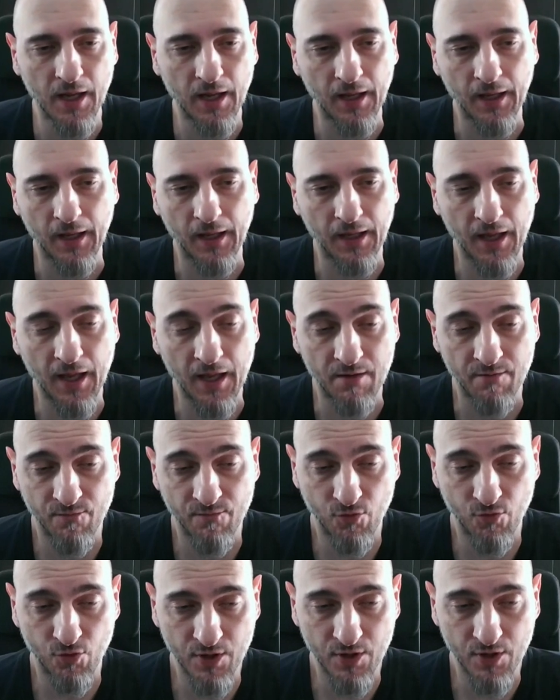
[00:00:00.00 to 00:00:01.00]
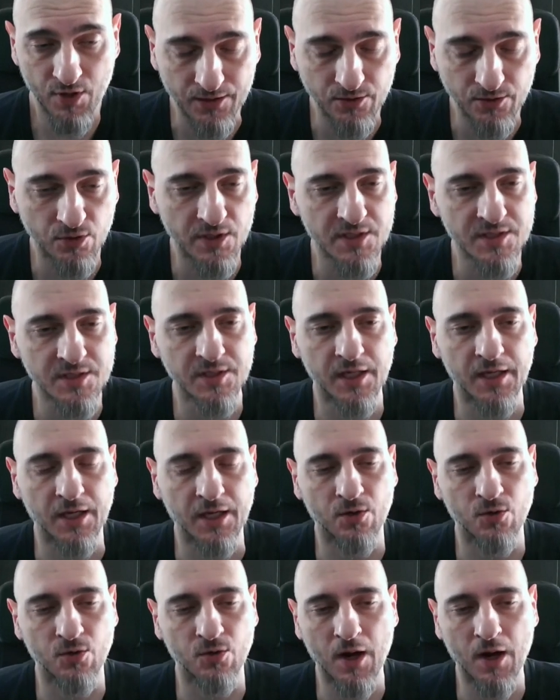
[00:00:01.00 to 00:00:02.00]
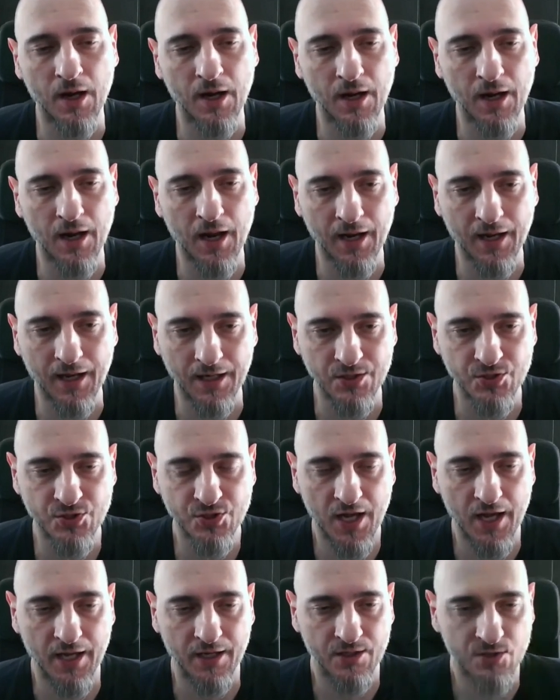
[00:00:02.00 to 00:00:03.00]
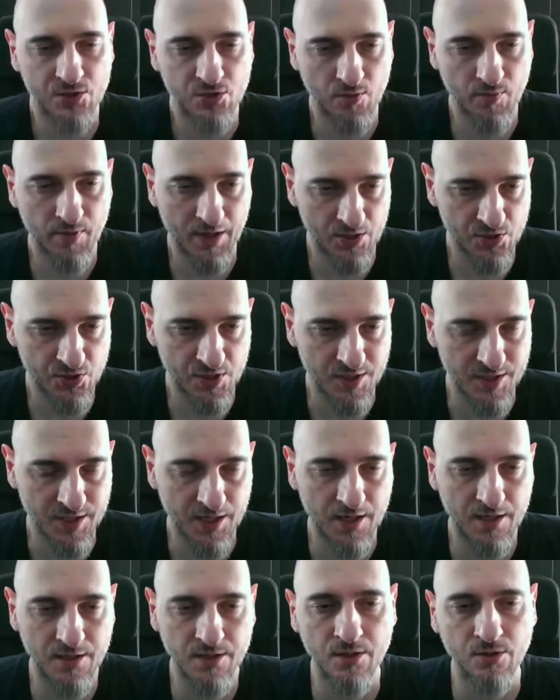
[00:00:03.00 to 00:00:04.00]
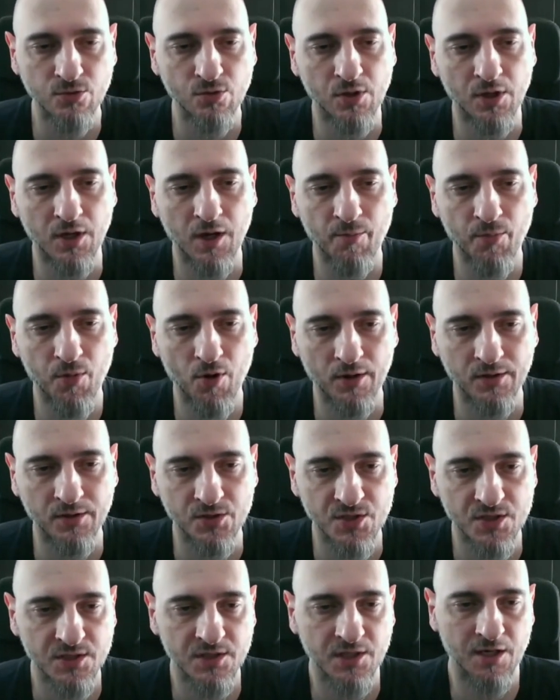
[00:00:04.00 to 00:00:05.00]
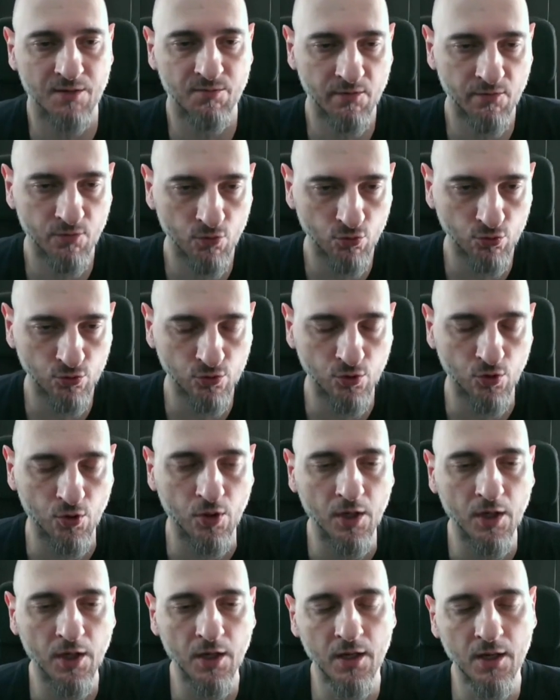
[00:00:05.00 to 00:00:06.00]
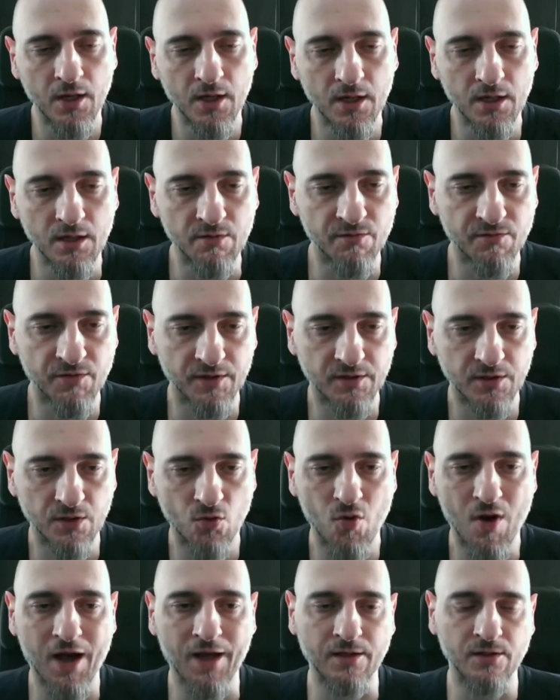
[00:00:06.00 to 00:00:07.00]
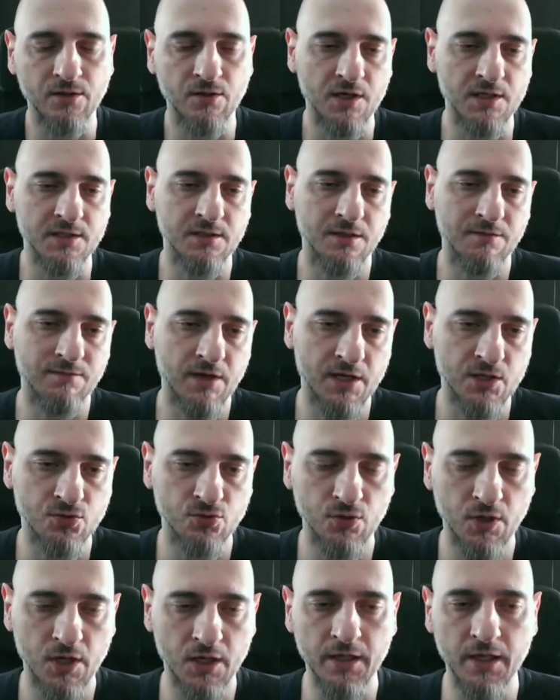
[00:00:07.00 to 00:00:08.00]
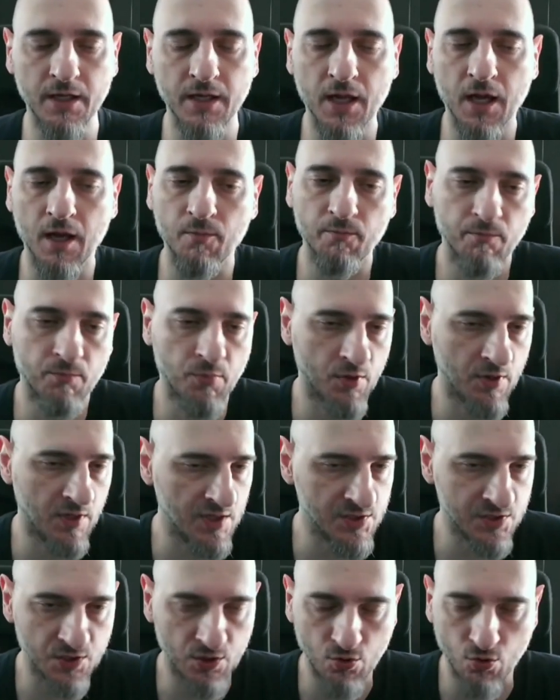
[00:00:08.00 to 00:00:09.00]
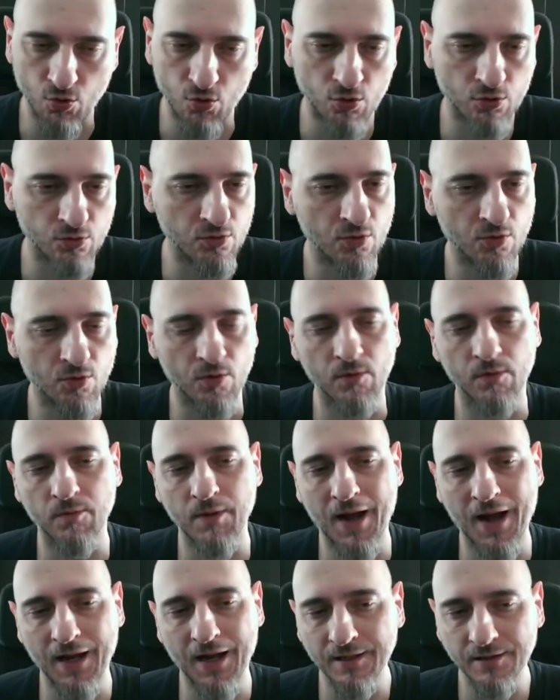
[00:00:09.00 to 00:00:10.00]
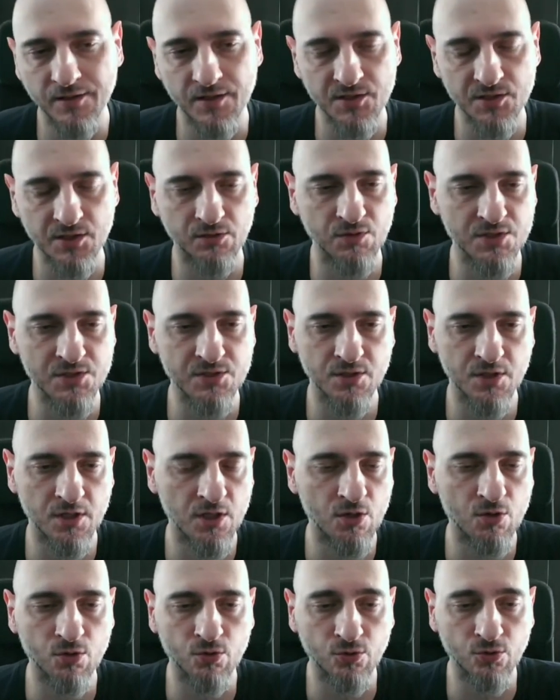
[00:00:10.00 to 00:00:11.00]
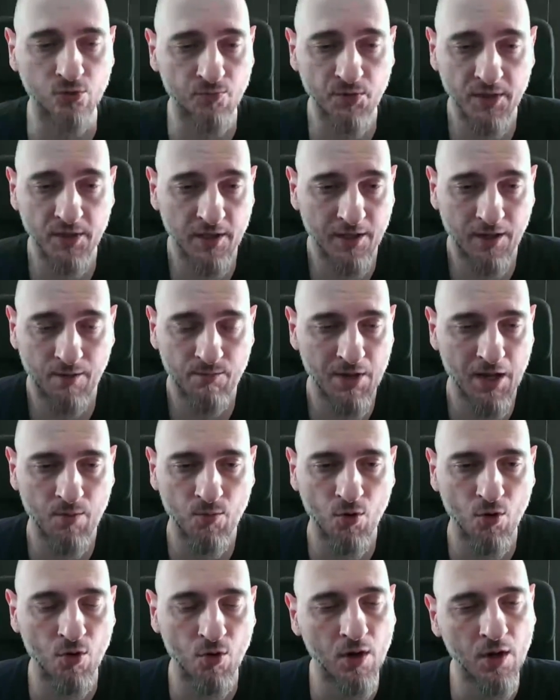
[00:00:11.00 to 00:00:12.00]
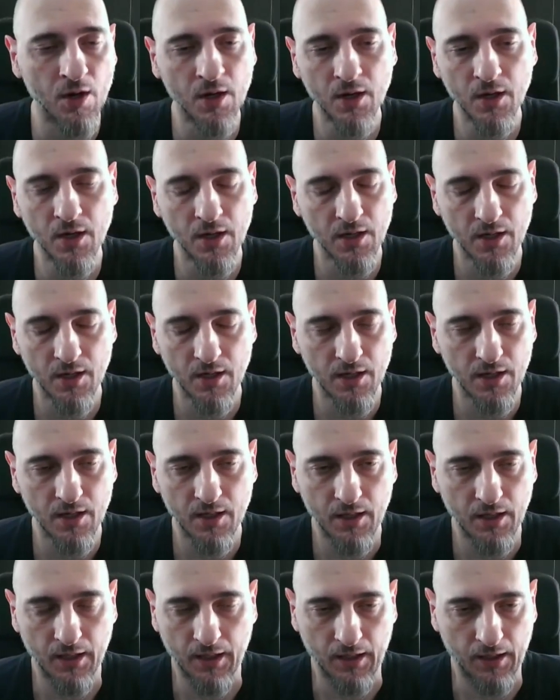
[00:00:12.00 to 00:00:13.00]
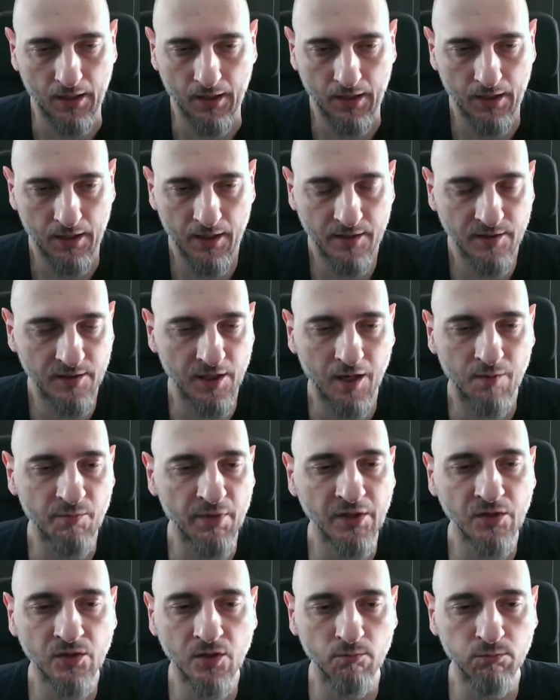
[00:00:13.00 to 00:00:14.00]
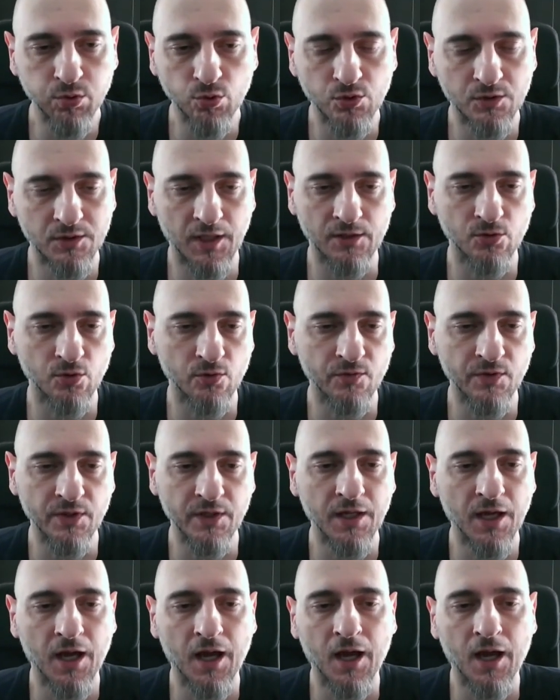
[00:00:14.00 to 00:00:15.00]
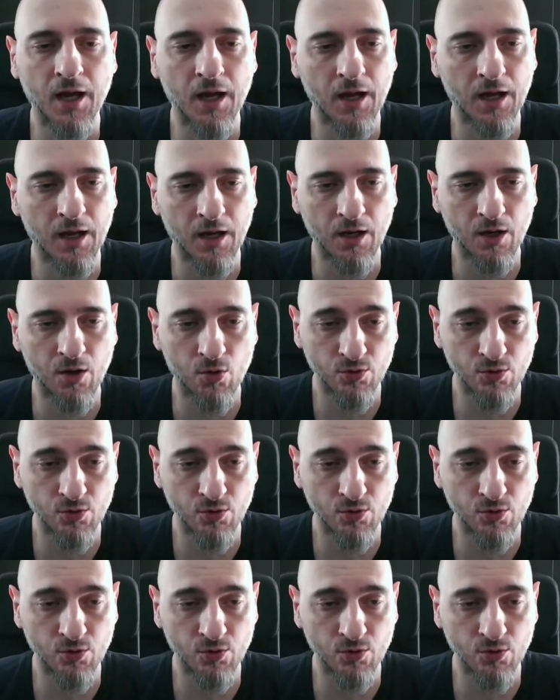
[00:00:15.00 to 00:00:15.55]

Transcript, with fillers: eh, è invogliato l'esterno a, a calciare, insomma, e a centrare addirittura la porta, ci sarebbe voluto infatti Guardiola salvare sulla linea, poi nel secondo altre situazioni di contropiede che abbiamo eh, letteralmente buttato via